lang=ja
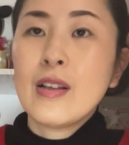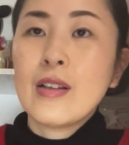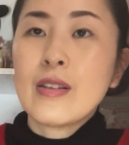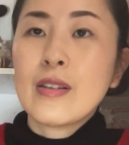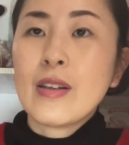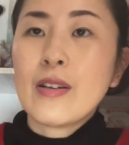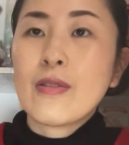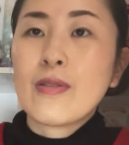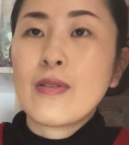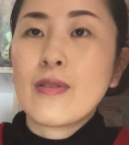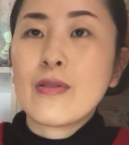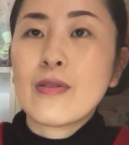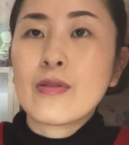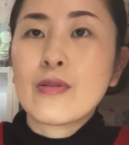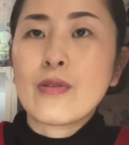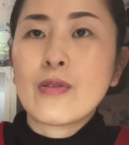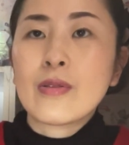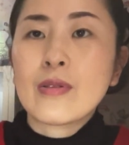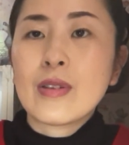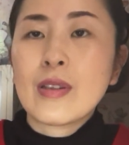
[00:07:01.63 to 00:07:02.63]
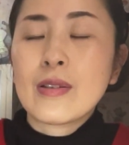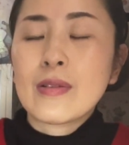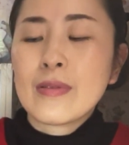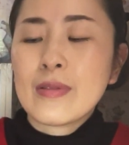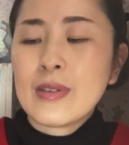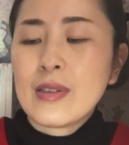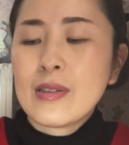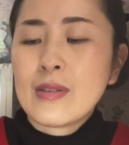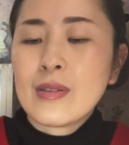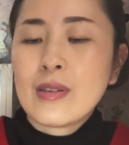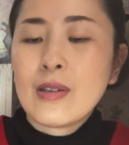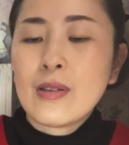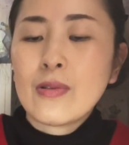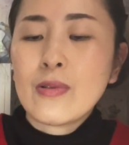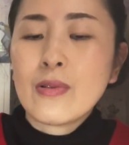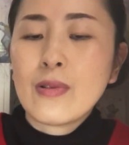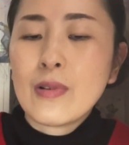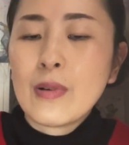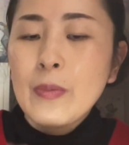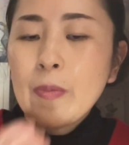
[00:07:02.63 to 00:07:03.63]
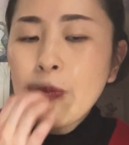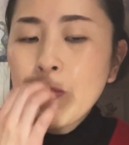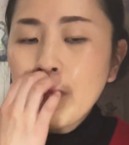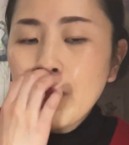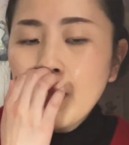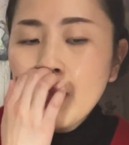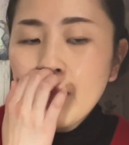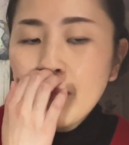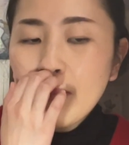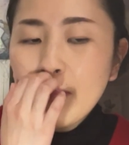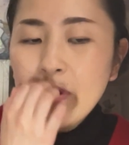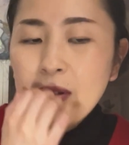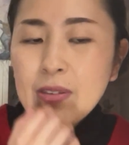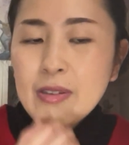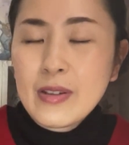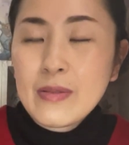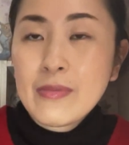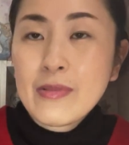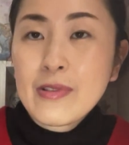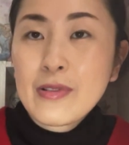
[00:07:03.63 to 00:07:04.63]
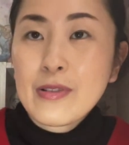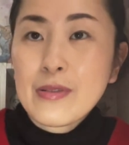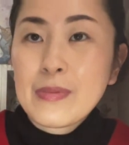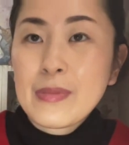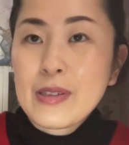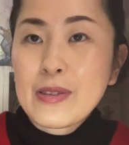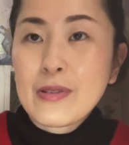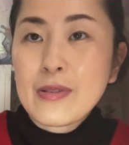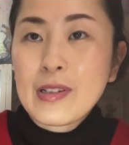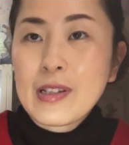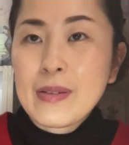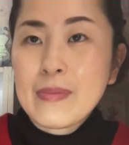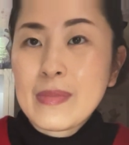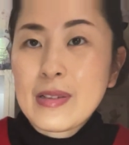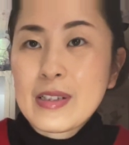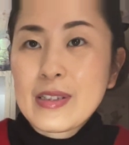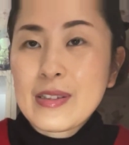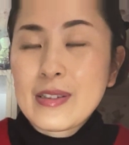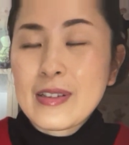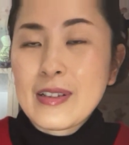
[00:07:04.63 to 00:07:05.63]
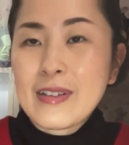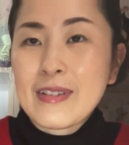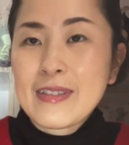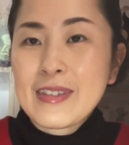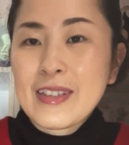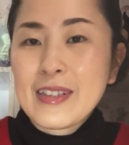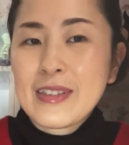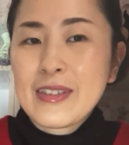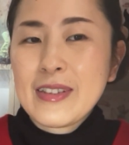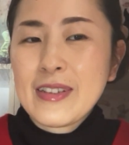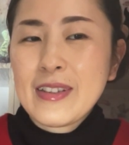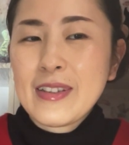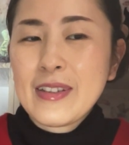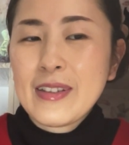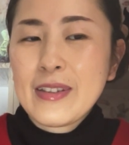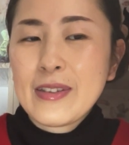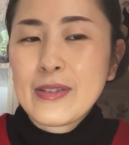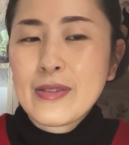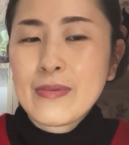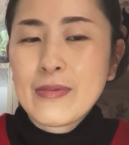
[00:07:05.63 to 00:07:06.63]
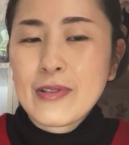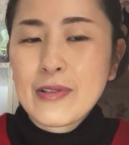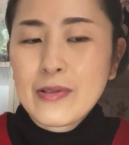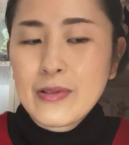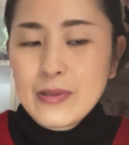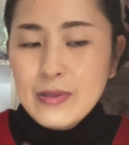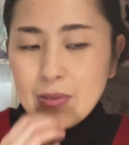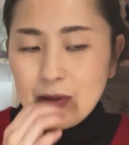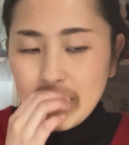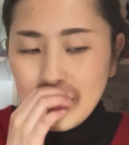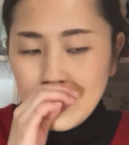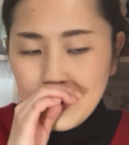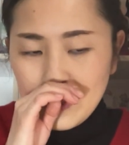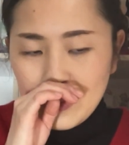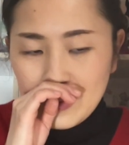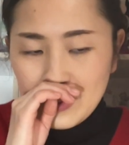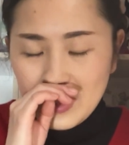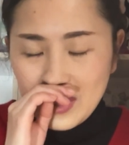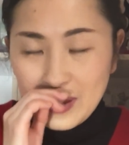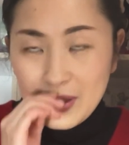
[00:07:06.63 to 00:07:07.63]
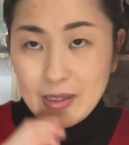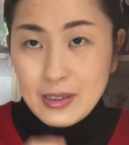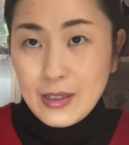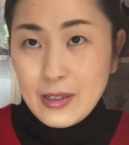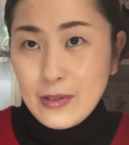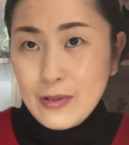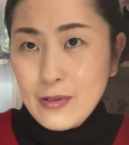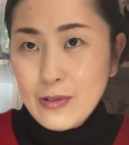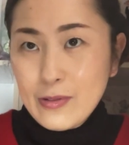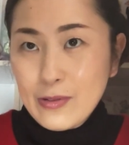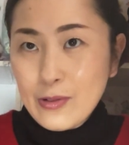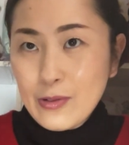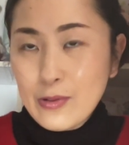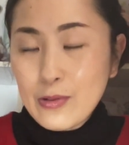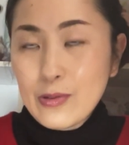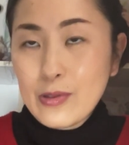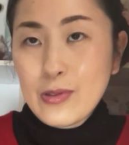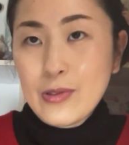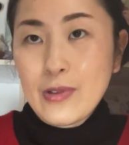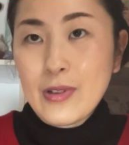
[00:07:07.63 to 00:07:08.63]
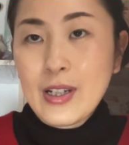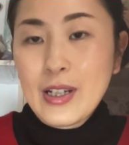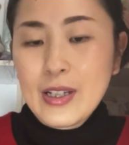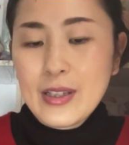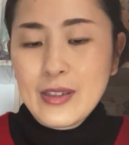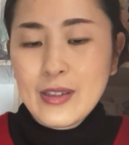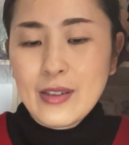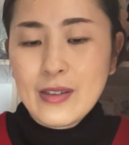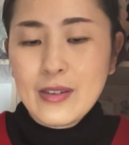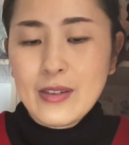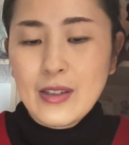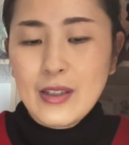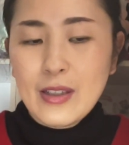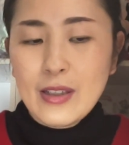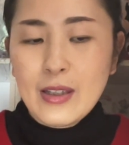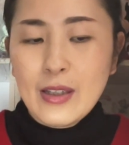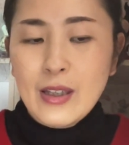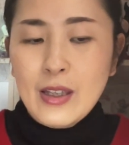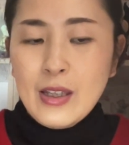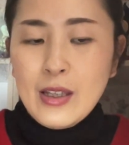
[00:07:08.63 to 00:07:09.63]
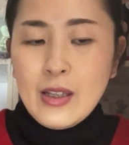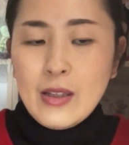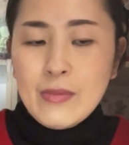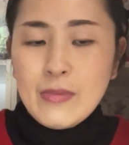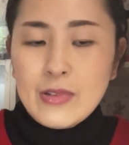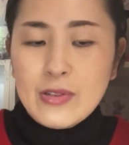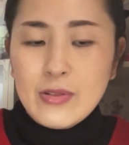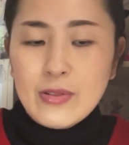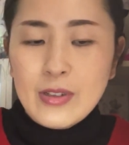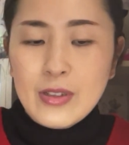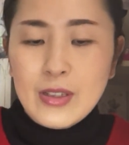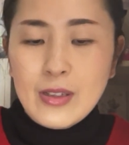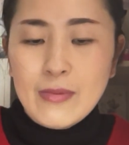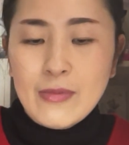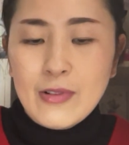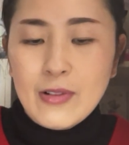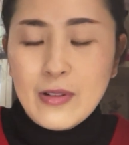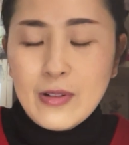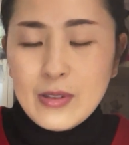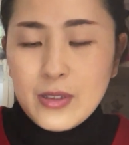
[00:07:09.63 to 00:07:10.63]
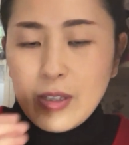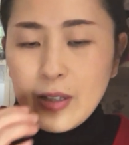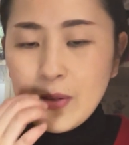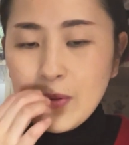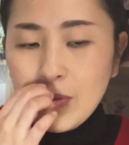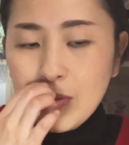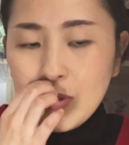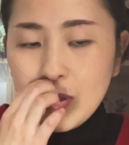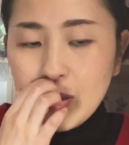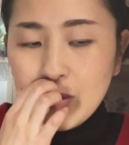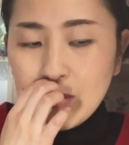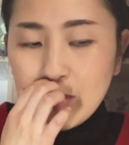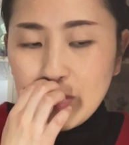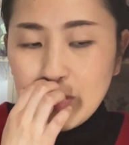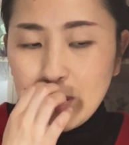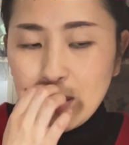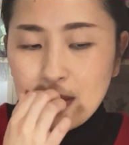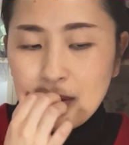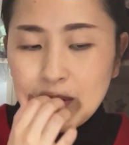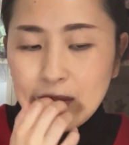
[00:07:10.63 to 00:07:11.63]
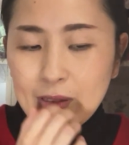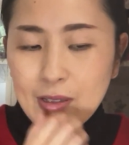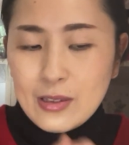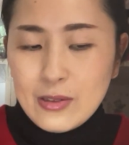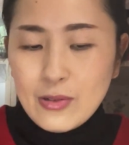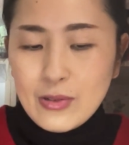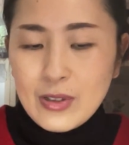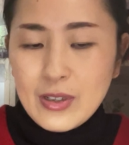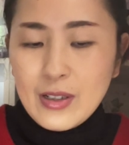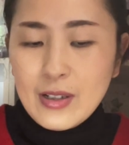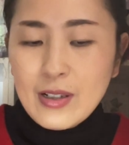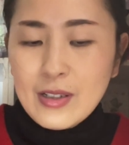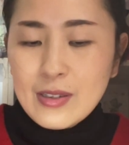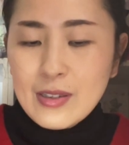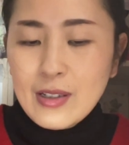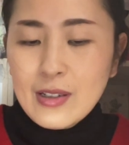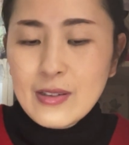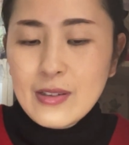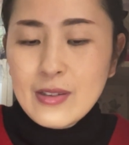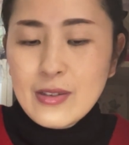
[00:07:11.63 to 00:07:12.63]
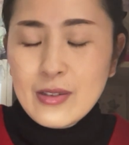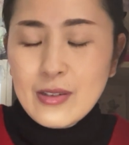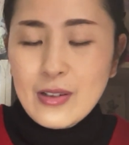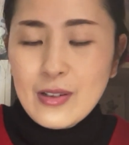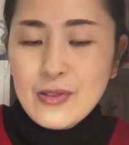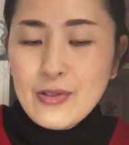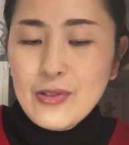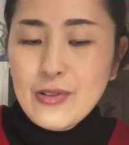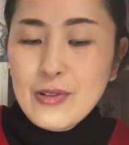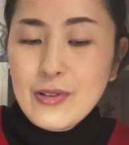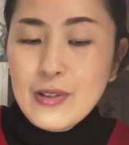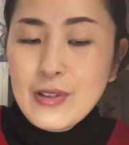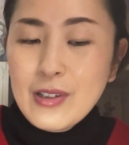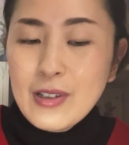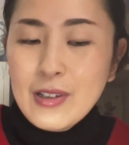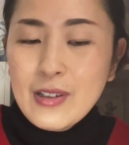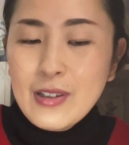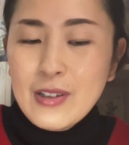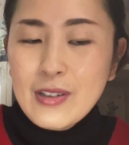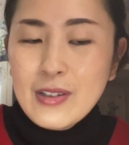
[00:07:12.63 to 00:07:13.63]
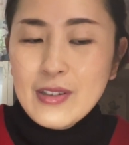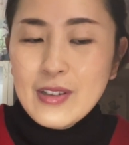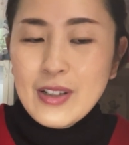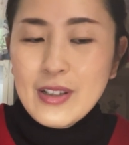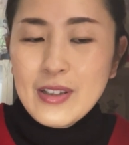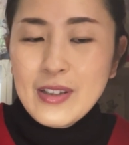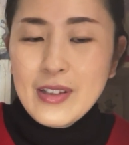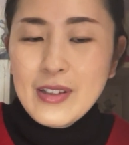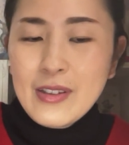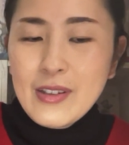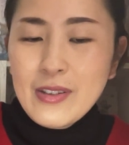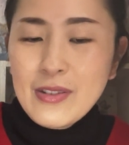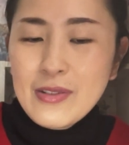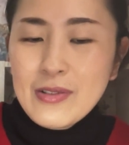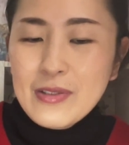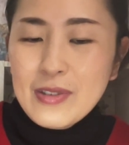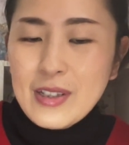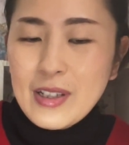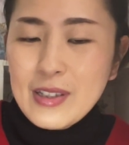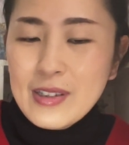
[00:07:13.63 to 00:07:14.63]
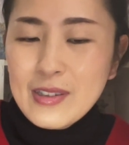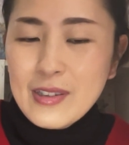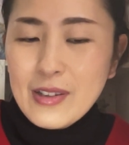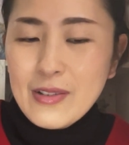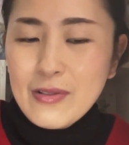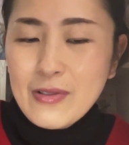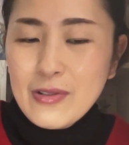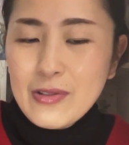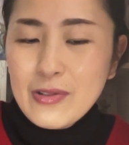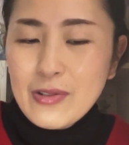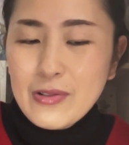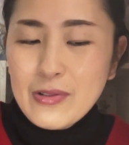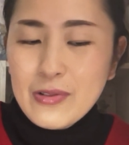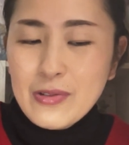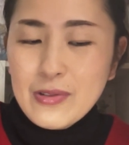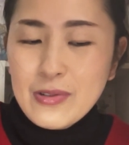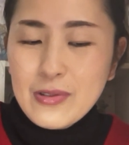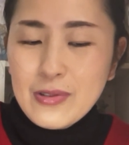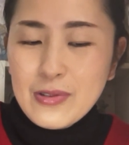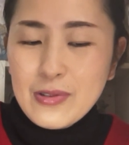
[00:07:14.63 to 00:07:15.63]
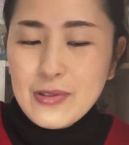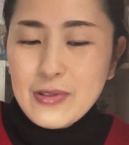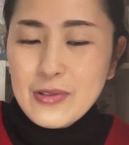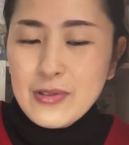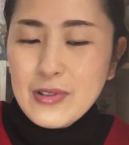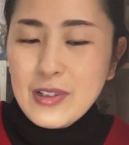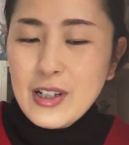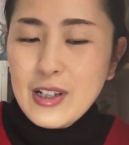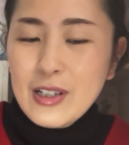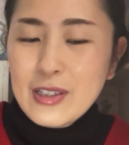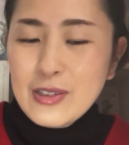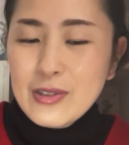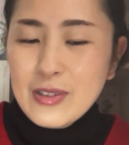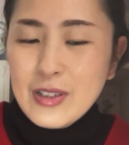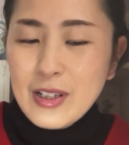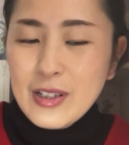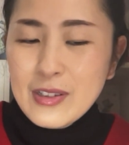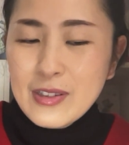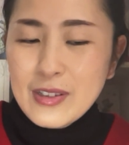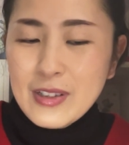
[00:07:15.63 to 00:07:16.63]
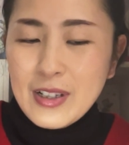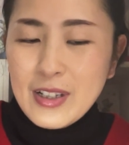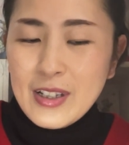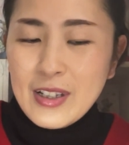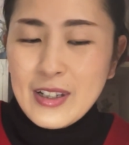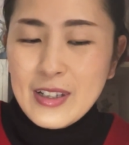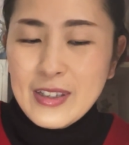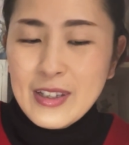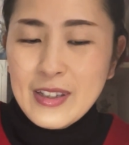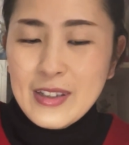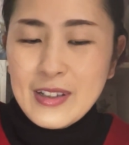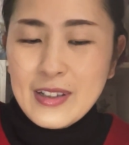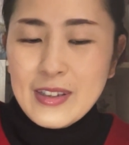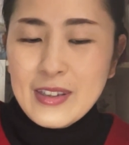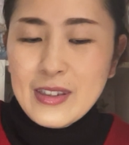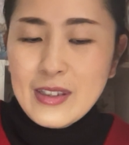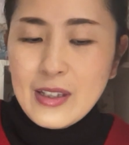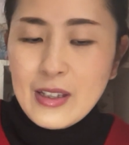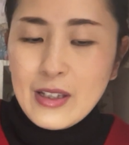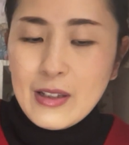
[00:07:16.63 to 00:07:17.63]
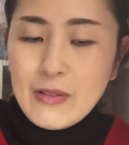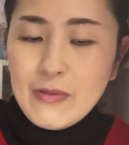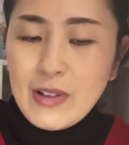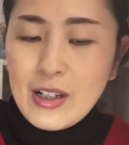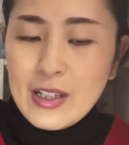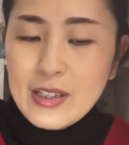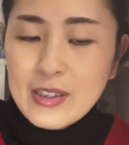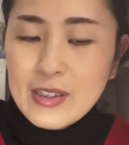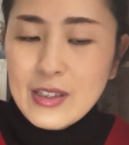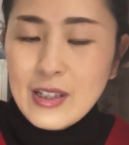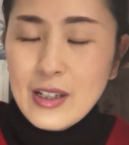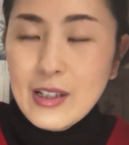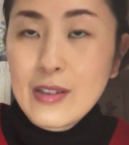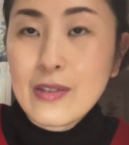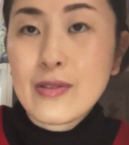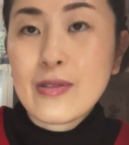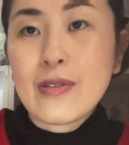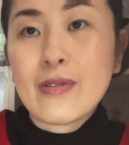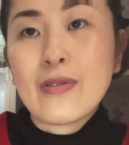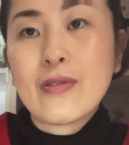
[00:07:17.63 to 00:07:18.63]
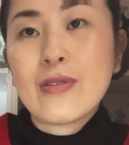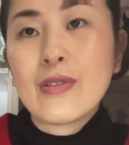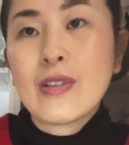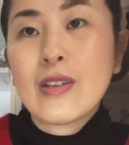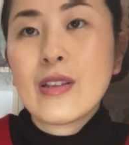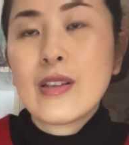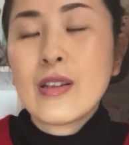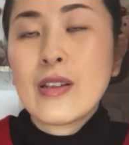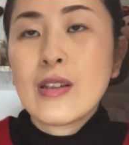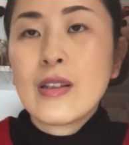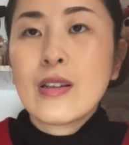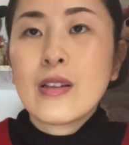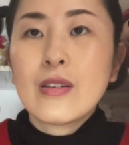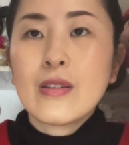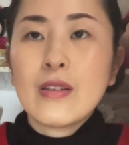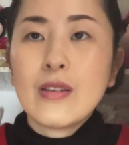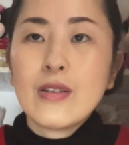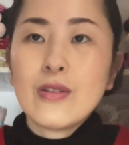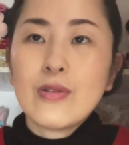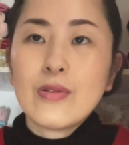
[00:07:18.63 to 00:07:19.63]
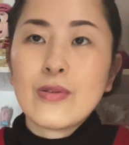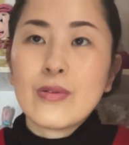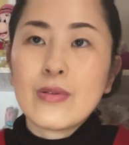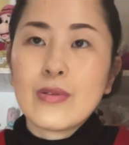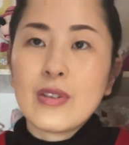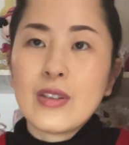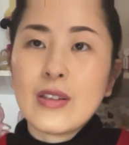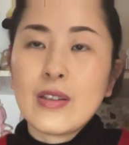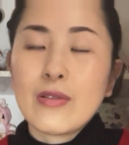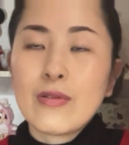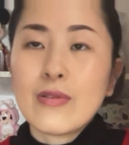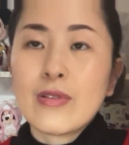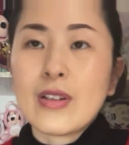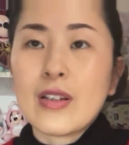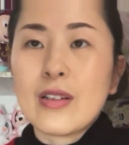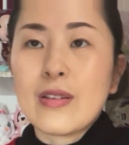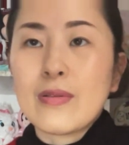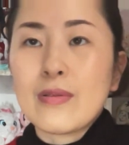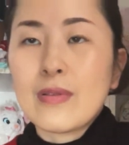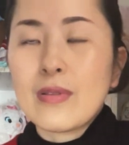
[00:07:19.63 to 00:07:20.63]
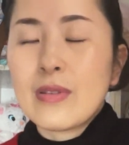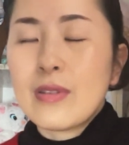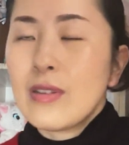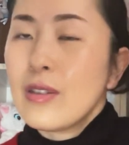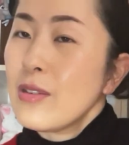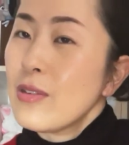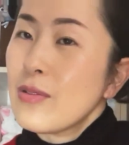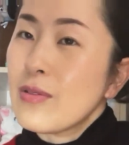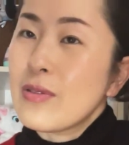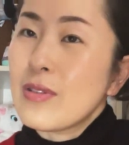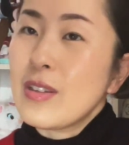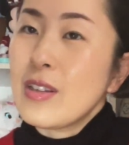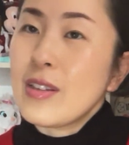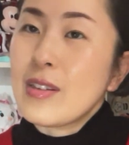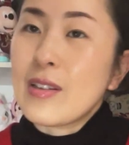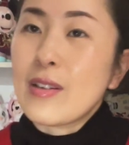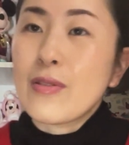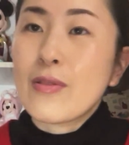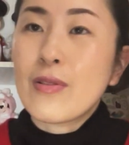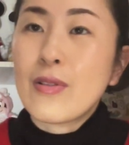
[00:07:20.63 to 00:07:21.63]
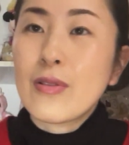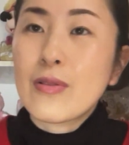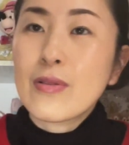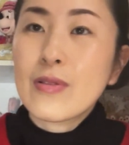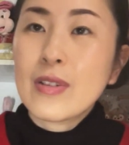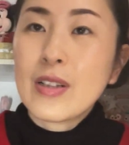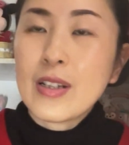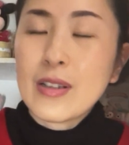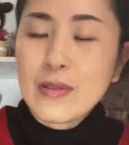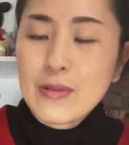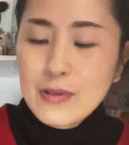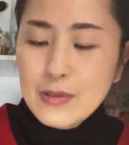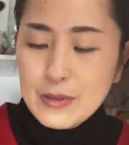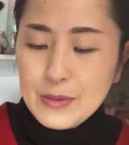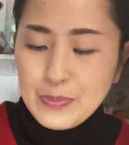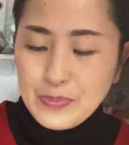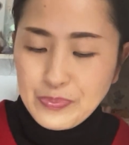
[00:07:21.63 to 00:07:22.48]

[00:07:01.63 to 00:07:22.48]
結構飲んでるんですけどめっちゃむくみ取れました私いつも靴23.5の靴を履いてて、まあ、それでも結構きつかった時があったんですけど最近23.5の靴がスカスカになってワンサイズ22ぐらい22.5ぐらいの